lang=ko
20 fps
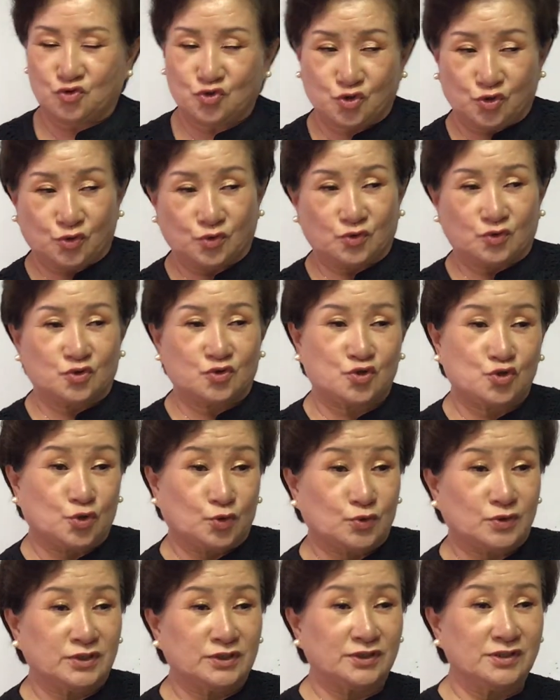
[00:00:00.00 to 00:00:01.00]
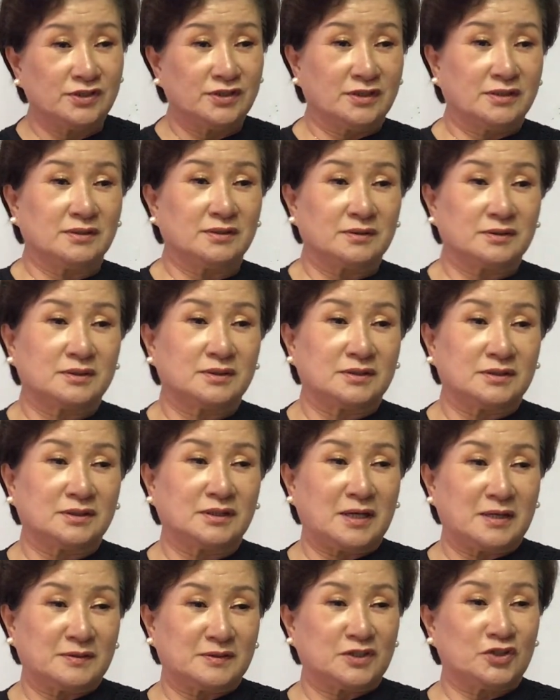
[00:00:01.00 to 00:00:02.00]
쭉쭉 흐르는
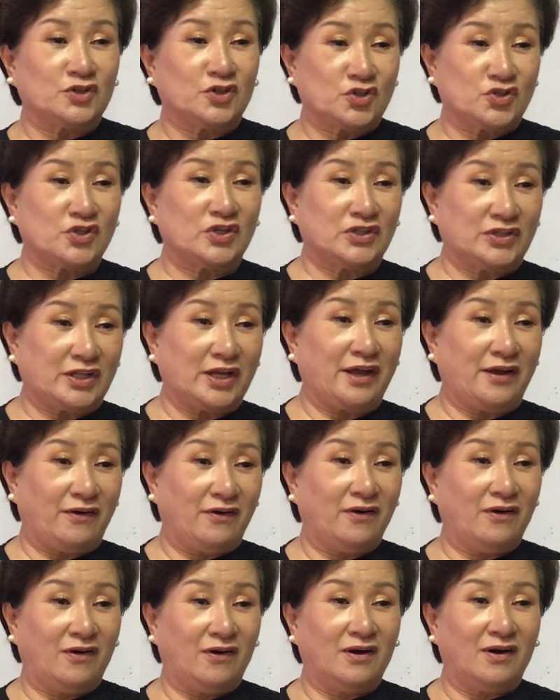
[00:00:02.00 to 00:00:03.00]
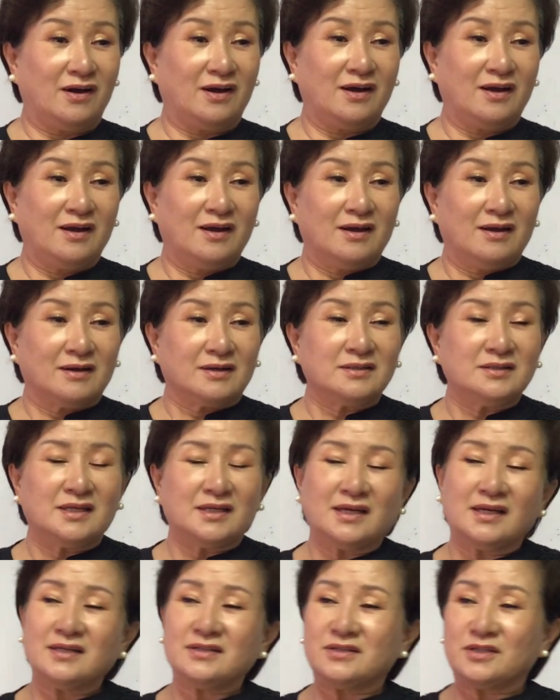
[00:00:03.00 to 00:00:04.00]
그게 그려져 있대요.
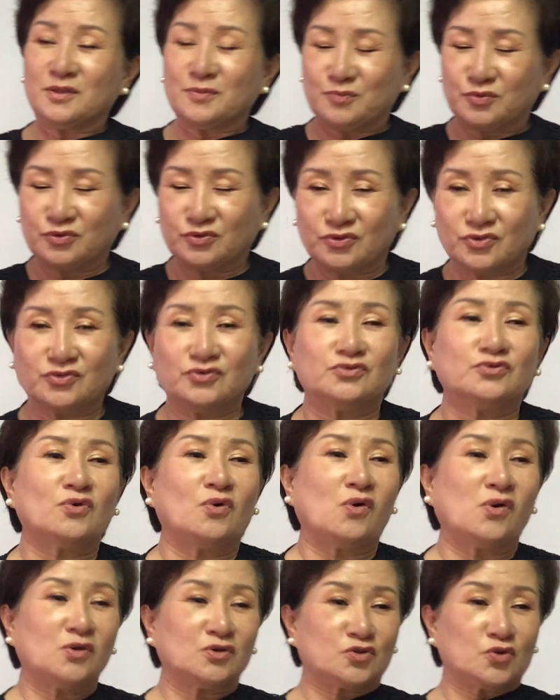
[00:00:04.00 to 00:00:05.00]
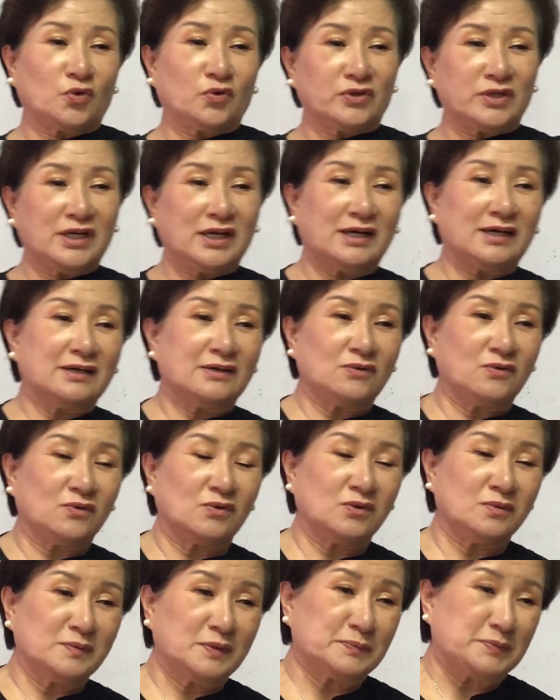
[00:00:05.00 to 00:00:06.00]
근데 얘들이 부르고
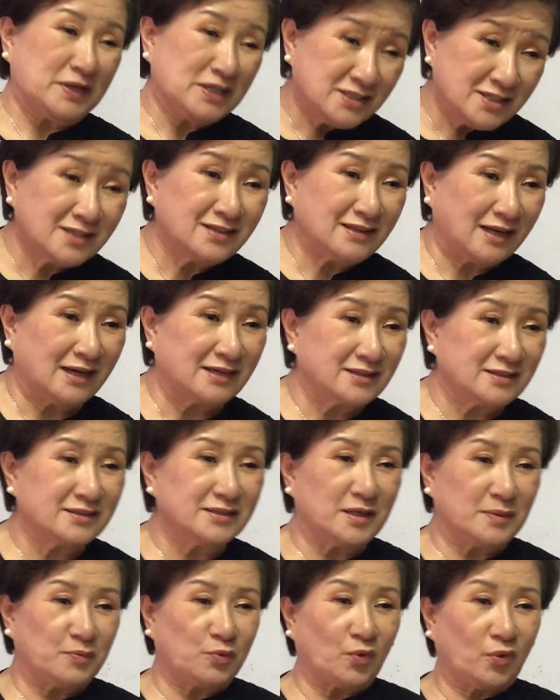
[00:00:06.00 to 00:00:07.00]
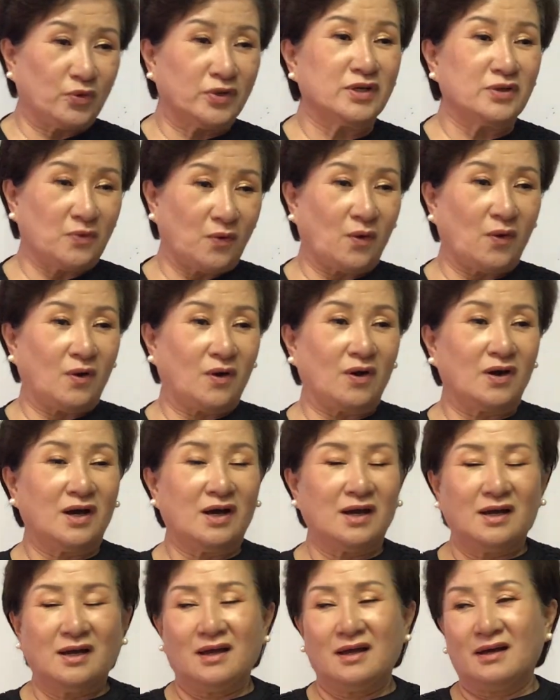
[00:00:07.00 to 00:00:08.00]
소리하고 뭐 별짓 다 하는 거야 보이고.
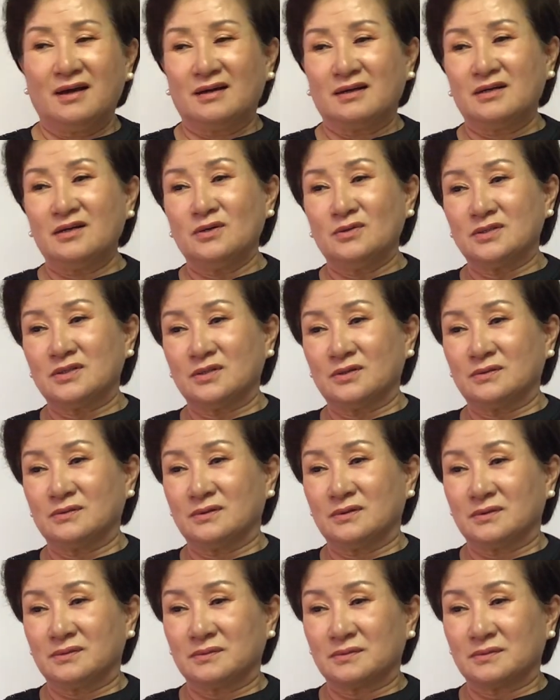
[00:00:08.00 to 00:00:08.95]
그리고 이제